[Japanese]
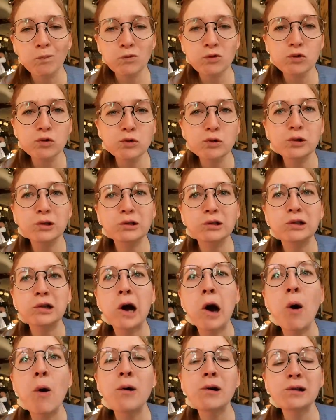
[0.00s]
すごい
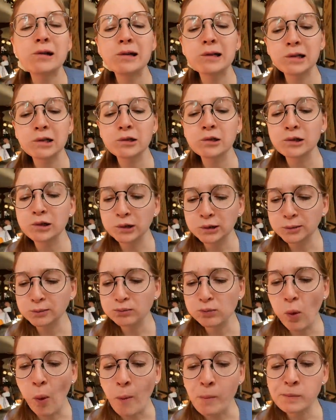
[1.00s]
香りがする
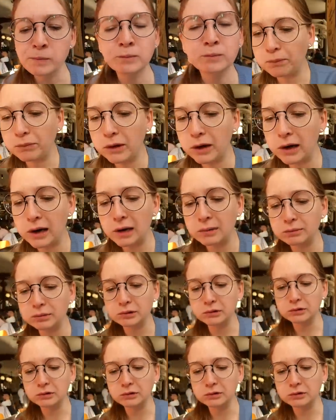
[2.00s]
ハーブ